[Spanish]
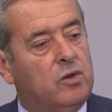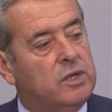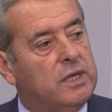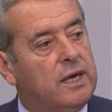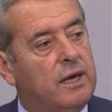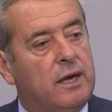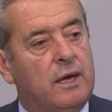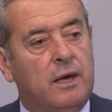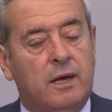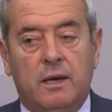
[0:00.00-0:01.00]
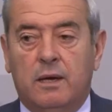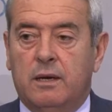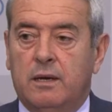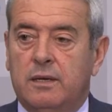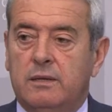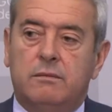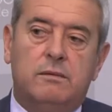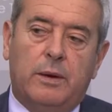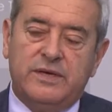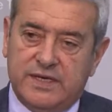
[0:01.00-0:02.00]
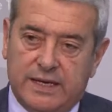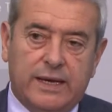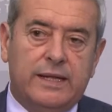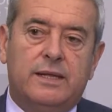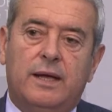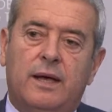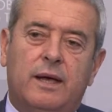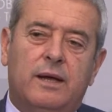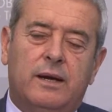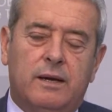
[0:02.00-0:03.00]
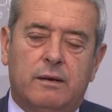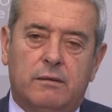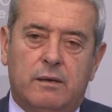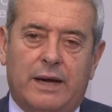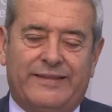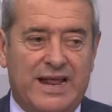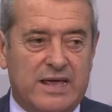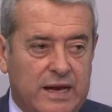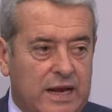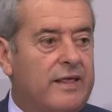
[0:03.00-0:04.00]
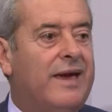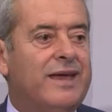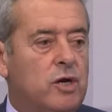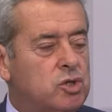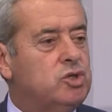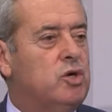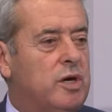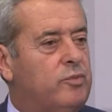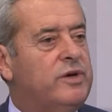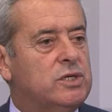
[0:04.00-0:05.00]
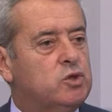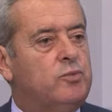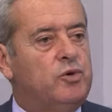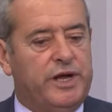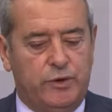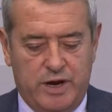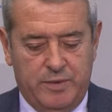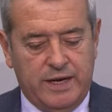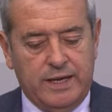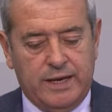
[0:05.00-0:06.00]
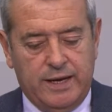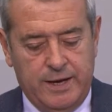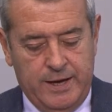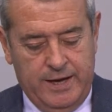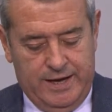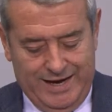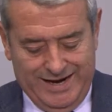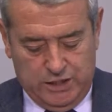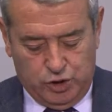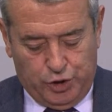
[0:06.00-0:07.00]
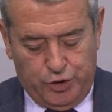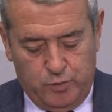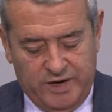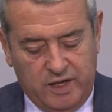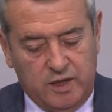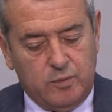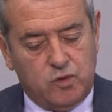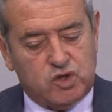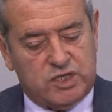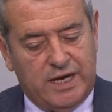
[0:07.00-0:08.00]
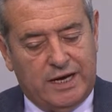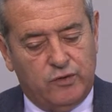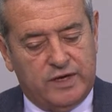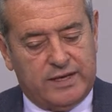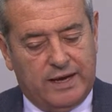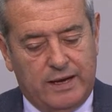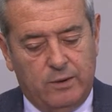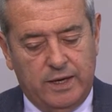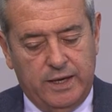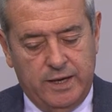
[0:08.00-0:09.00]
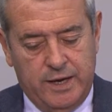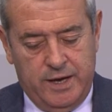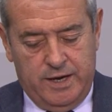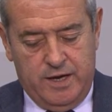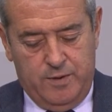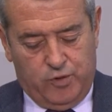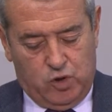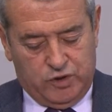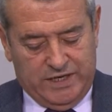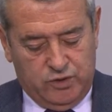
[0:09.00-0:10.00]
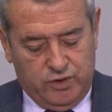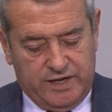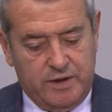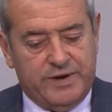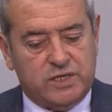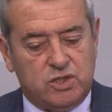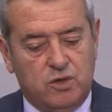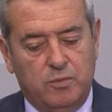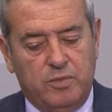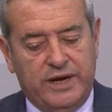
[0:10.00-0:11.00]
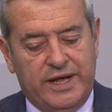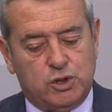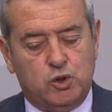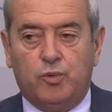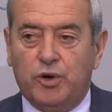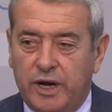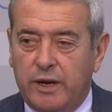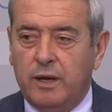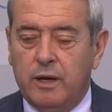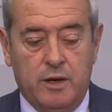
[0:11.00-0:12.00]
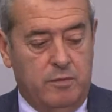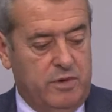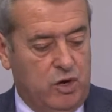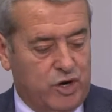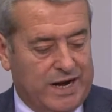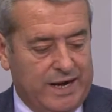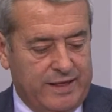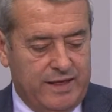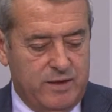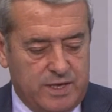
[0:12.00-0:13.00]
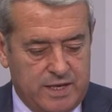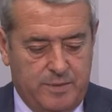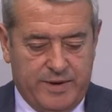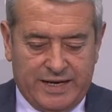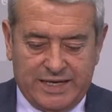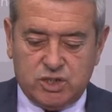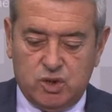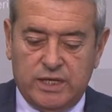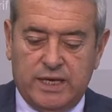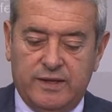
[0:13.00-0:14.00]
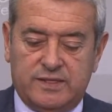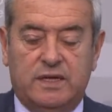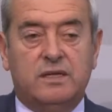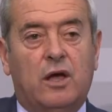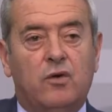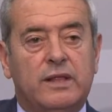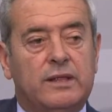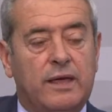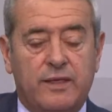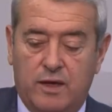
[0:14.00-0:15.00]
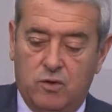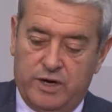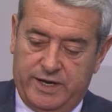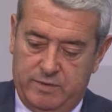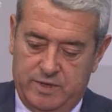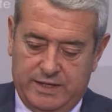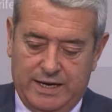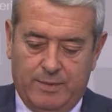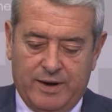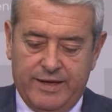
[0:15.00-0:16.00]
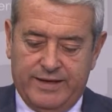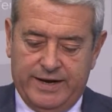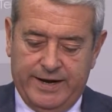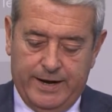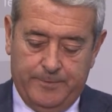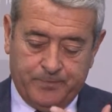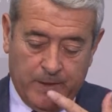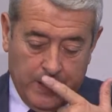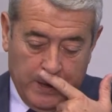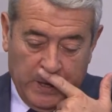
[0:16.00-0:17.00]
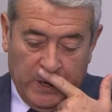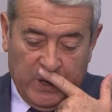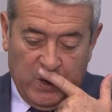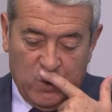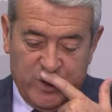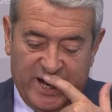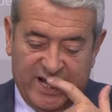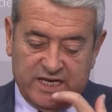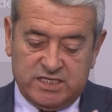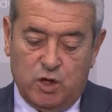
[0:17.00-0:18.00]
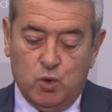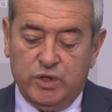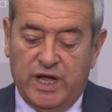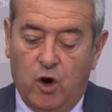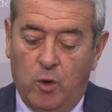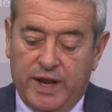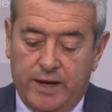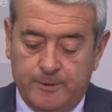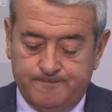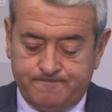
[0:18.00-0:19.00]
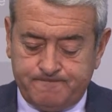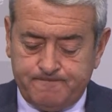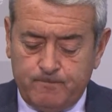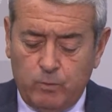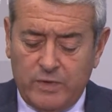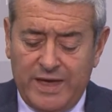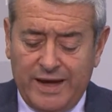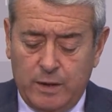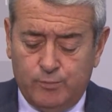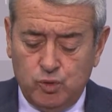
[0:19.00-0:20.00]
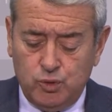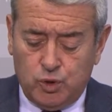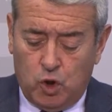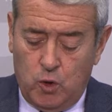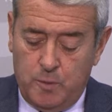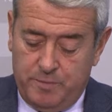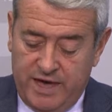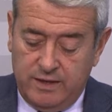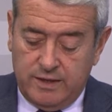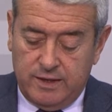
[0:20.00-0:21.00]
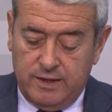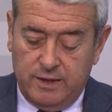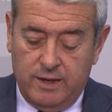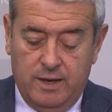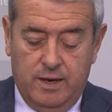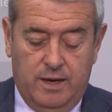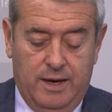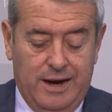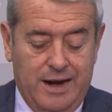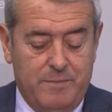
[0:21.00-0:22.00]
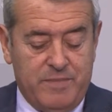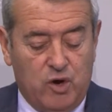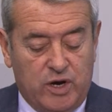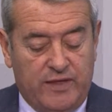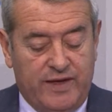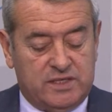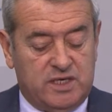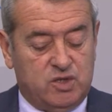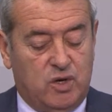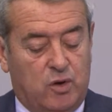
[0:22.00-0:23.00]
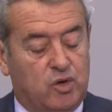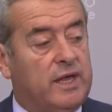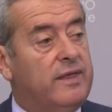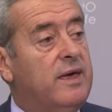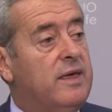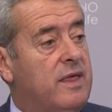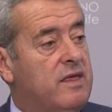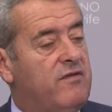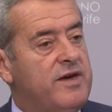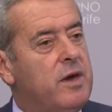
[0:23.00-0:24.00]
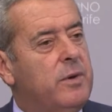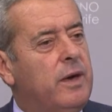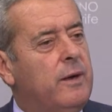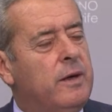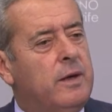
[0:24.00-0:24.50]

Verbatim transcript: donde la bicicleta, la tranquilidad y el ocio que pueda suponer una avenida en el entorno marítimo sea lo destacable y por lo tanto esta inversión viene a suponer mejor calidad de vida para la zona de Santiago del Teide, concretamente en la Playa de la Arena. Una segunda obra en el punto 20 es las mejoras de acceso a Costa Deje desde Fañabé,